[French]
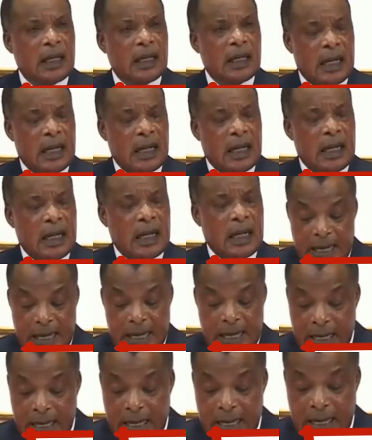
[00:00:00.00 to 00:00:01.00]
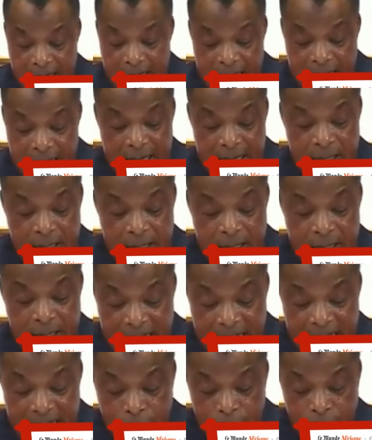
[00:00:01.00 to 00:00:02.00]
à un réel
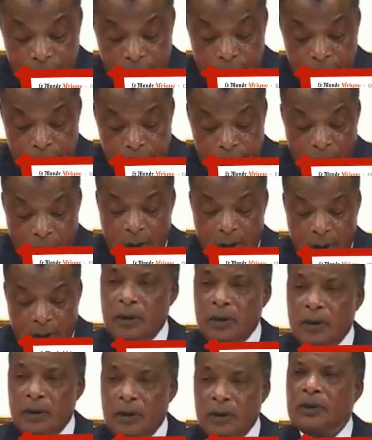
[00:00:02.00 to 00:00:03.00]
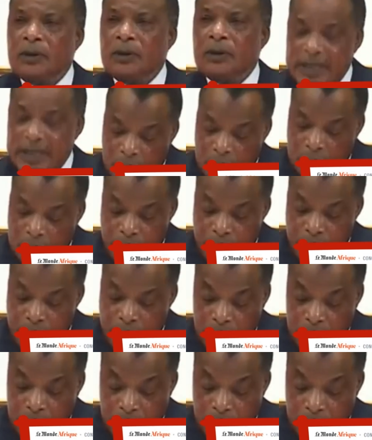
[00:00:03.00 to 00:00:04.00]
réajustement des
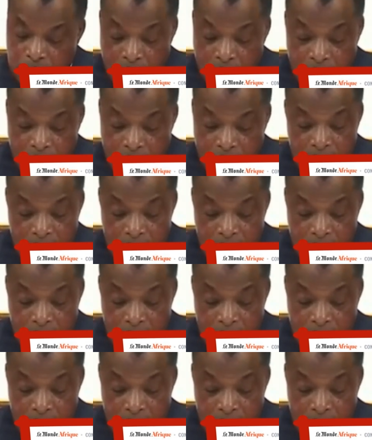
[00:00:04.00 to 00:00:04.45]
comportements,